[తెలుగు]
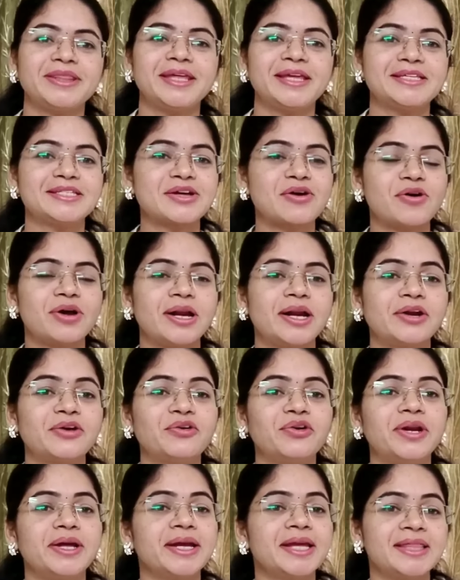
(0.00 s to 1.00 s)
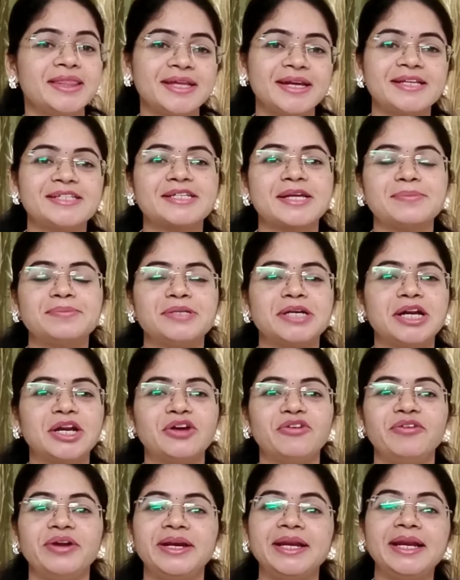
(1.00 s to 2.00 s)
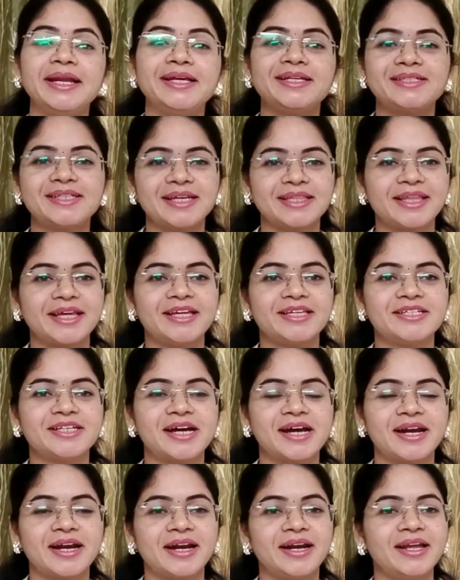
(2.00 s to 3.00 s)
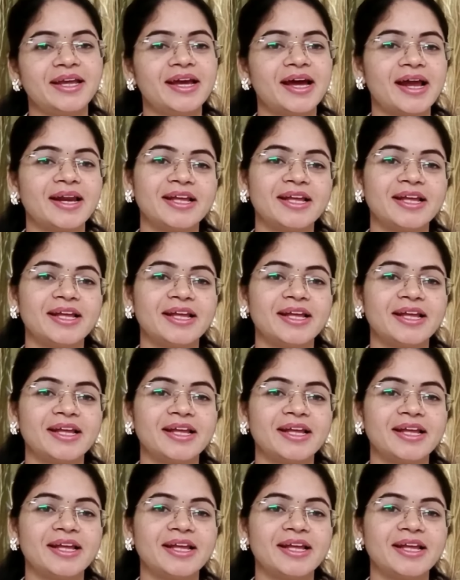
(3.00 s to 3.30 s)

తీసుకోవాలనుకుంటే కింద డిస్క్రిప్షన్లో వీటి లింక్స్ అయితే ఇచ్చానండి ఆ